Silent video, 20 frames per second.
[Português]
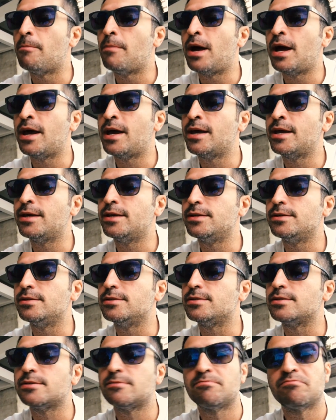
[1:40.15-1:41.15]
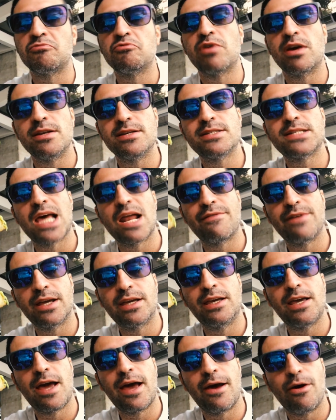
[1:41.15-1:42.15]
mas o que eles servem
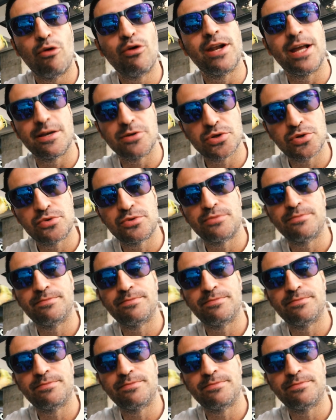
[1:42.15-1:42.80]
aqui é honesto.